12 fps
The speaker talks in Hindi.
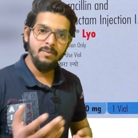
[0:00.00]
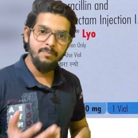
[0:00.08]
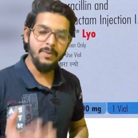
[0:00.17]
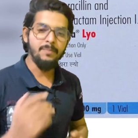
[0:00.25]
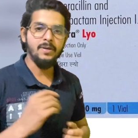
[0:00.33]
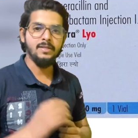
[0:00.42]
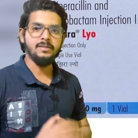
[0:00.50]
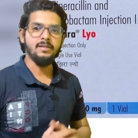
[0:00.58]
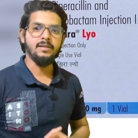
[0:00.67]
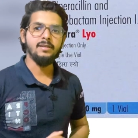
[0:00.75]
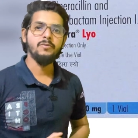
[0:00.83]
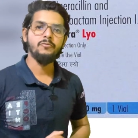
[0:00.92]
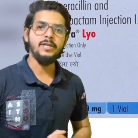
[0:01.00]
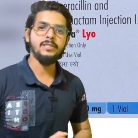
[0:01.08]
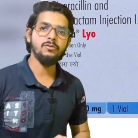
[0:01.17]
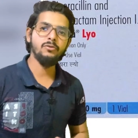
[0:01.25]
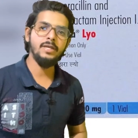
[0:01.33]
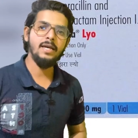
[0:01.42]
पिप्रासिलिन
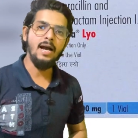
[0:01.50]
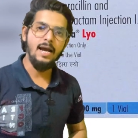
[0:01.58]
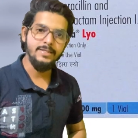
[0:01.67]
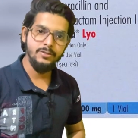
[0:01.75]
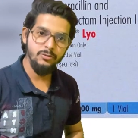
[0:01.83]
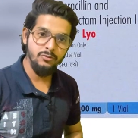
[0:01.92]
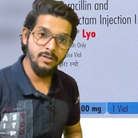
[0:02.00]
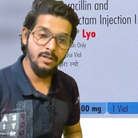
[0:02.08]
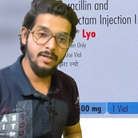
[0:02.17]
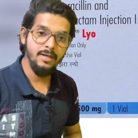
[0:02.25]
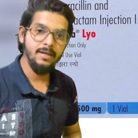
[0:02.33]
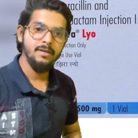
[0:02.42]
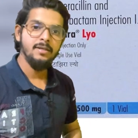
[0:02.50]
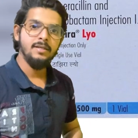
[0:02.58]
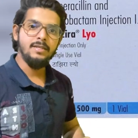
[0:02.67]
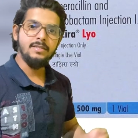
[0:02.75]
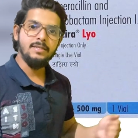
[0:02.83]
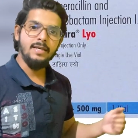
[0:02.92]
वैसे तो ये आईसीयू ड्रग है
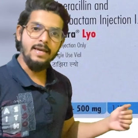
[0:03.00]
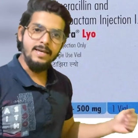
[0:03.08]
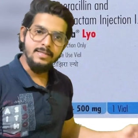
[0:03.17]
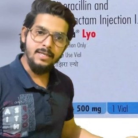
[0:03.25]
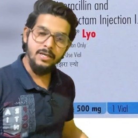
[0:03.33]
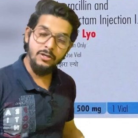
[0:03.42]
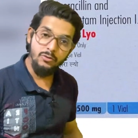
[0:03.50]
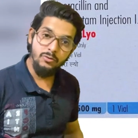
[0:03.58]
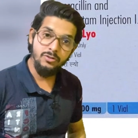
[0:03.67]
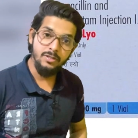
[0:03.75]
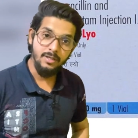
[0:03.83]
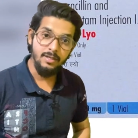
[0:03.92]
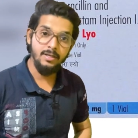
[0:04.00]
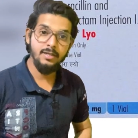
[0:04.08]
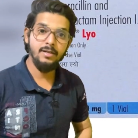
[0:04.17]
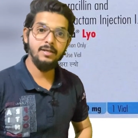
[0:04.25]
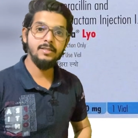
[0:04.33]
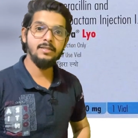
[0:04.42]
इसे ऐसे ही यूज़ नहीं
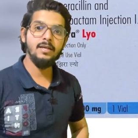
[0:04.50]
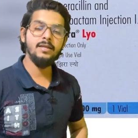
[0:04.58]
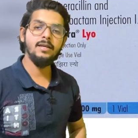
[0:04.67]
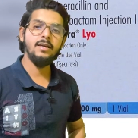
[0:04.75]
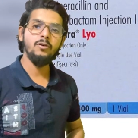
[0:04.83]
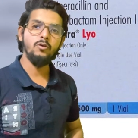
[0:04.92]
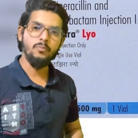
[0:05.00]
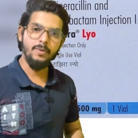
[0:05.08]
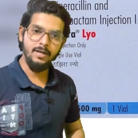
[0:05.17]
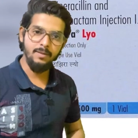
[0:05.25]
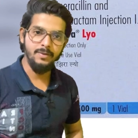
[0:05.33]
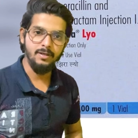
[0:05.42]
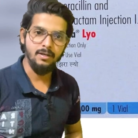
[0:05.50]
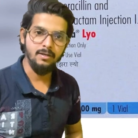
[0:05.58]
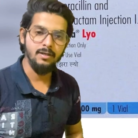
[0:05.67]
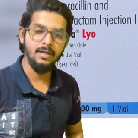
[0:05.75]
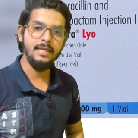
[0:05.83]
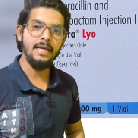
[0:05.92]
करना चाहिए ओपीडी में
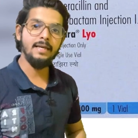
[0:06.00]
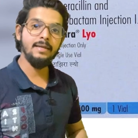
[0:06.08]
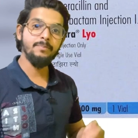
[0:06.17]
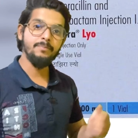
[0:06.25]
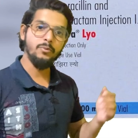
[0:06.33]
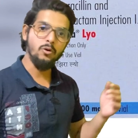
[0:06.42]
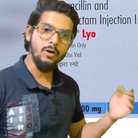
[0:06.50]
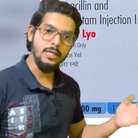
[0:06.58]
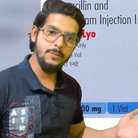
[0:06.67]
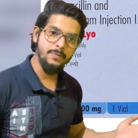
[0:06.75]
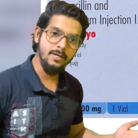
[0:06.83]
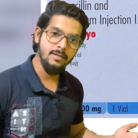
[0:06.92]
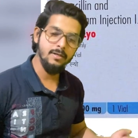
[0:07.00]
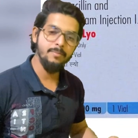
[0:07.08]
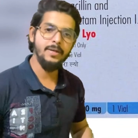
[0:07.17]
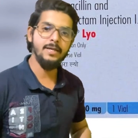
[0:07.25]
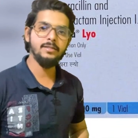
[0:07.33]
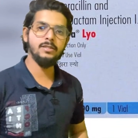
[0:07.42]
रखकर ये ब्रॉड स्पेक्ट्रम
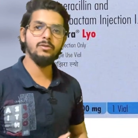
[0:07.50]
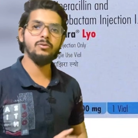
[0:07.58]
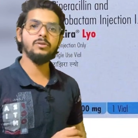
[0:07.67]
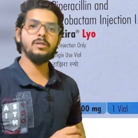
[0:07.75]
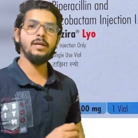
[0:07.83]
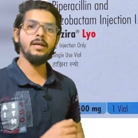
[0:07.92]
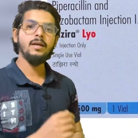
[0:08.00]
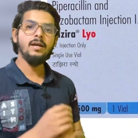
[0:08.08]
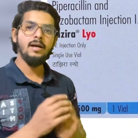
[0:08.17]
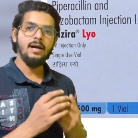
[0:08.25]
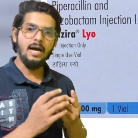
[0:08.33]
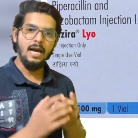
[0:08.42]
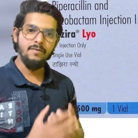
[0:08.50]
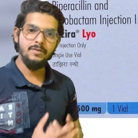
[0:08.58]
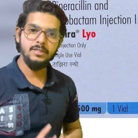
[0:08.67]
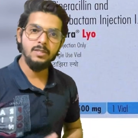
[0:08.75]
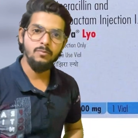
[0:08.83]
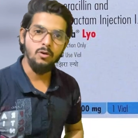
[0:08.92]
मेडिसिन होती है
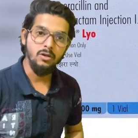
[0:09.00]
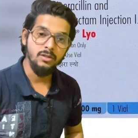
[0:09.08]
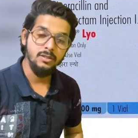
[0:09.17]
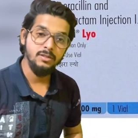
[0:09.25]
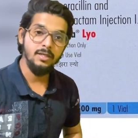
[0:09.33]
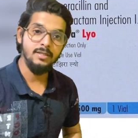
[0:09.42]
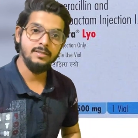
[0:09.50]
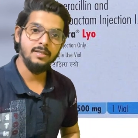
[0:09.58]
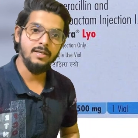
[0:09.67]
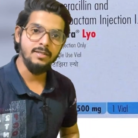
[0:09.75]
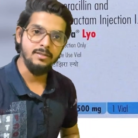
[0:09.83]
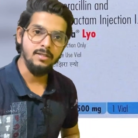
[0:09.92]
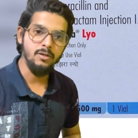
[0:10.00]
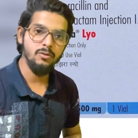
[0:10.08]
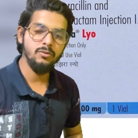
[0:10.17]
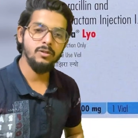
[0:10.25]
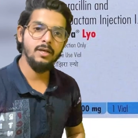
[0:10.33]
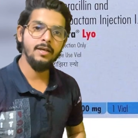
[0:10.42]
आईवी से बहुत अच्छा इसका रिजल्ट
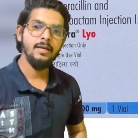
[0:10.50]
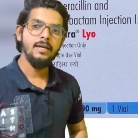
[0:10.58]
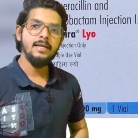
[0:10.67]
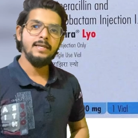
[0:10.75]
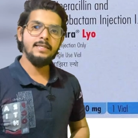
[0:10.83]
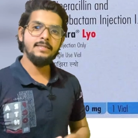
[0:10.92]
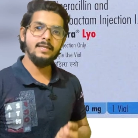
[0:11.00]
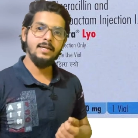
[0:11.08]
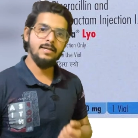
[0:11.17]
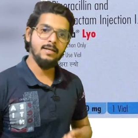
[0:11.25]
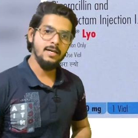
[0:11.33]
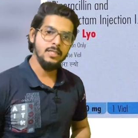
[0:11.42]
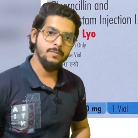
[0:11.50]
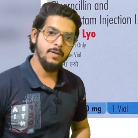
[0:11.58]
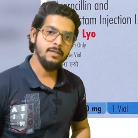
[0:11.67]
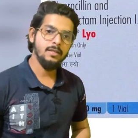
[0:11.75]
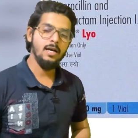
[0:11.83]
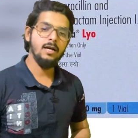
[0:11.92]
होता है इसकी एक खास
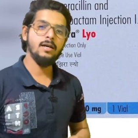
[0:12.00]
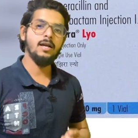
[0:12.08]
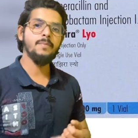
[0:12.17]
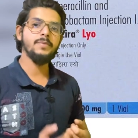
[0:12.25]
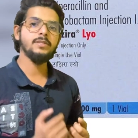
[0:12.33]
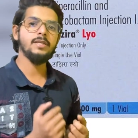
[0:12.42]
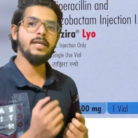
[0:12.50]
बात कि अगर आप इसे